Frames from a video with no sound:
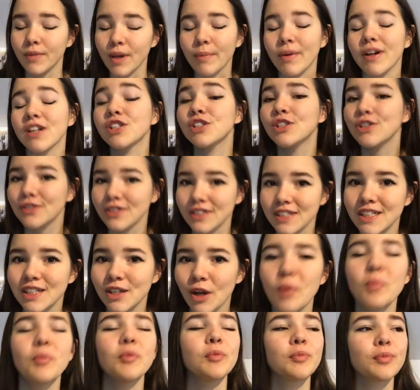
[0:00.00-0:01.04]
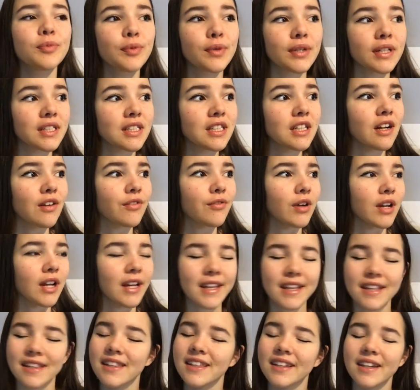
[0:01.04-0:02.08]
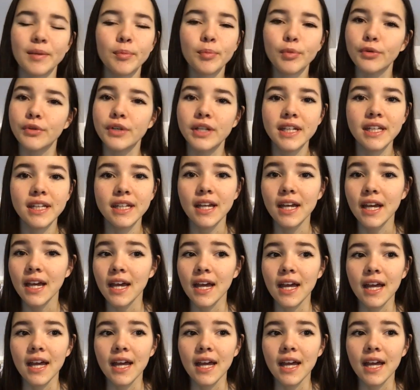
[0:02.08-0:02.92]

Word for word: même un gentilhomme on pourrait dire, hein, voilà, qui est très poli,